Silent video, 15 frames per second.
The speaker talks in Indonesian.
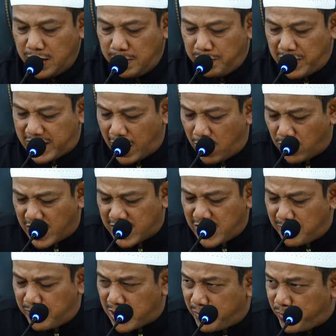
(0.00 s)
Maka orang
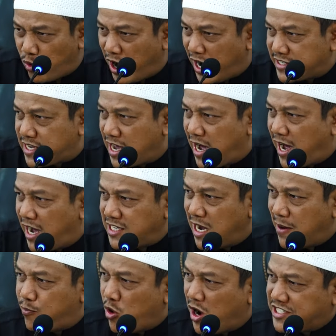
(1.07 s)
yang berpuasa
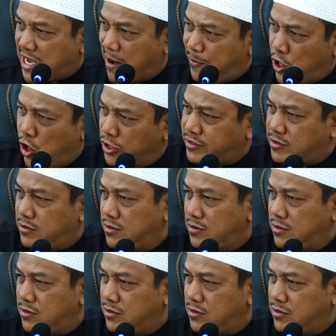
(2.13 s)
hanya puasa perut